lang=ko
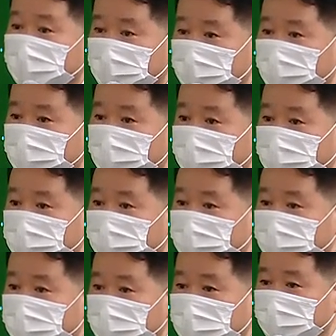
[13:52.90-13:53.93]
게
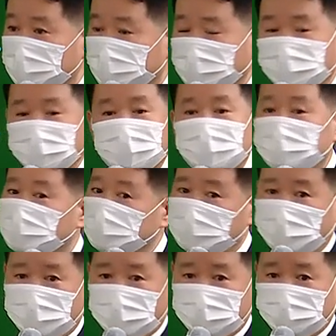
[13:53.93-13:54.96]
키워드거든요. 저녁을 먹지
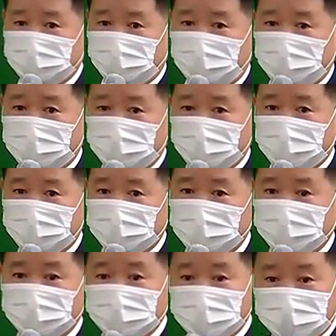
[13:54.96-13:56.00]
않았어. 그죠?
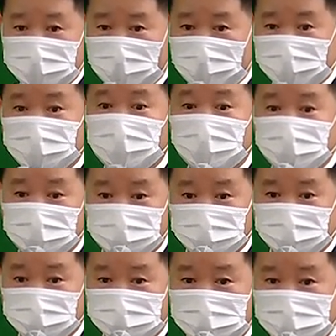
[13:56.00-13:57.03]
그게 강조하고 싶은
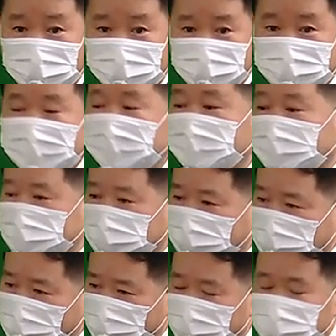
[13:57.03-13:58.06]
거잖아요. 그
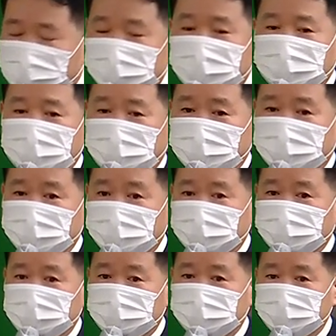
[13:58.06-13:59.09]
키워드를 찾는
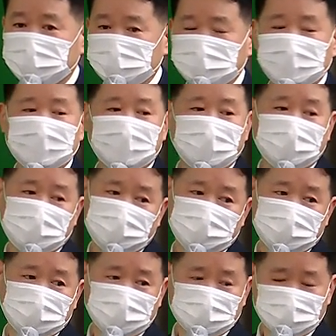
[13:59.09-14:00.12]
연습을 하시는
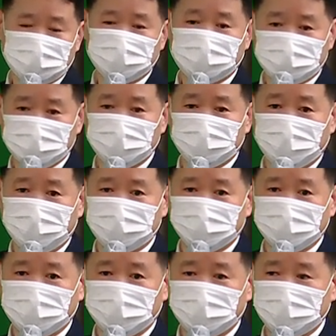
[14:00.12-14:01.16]
게 가장
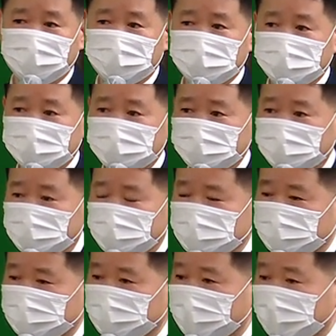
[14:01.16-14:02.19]
중요합니다. 이것들이.